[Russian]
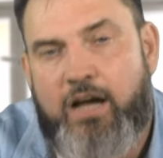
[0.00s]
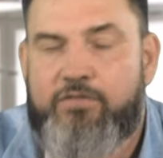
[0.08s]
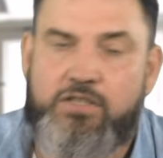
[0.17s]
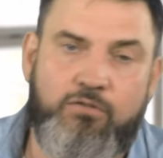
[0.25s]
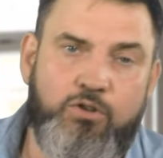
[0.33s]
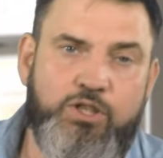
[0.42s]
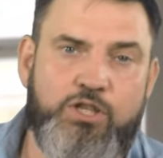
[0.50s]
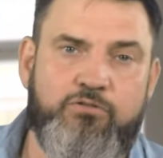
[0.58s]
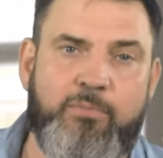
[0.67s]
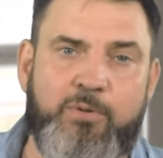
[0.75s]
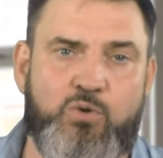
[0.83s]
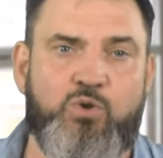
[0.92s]
Всего-то же
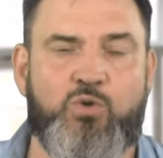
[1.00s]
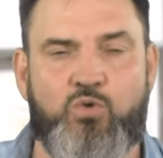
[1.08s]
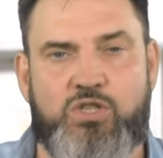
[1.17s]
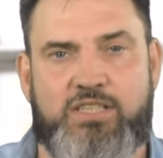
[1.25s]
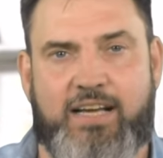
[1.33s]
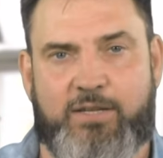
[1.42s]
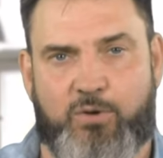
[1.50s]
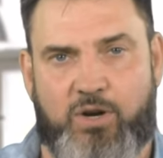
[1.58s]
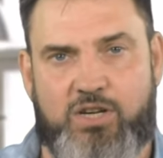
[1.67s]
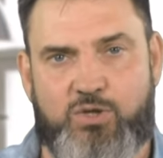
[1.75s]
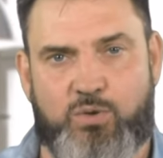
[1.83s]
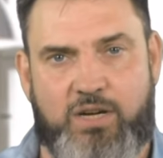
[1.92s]
выписует ужасы,
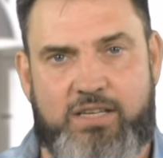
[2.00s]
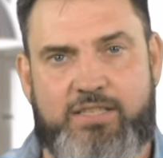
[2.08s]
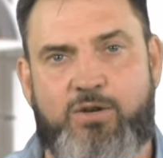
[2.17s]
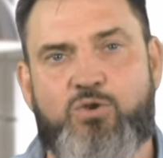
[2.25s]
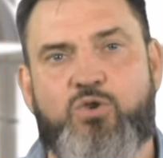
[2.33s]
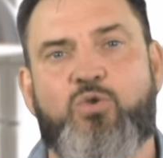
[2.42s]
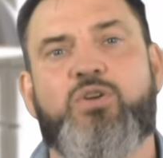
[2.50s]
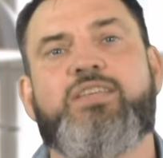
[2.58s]
которые ждут Россиюшку,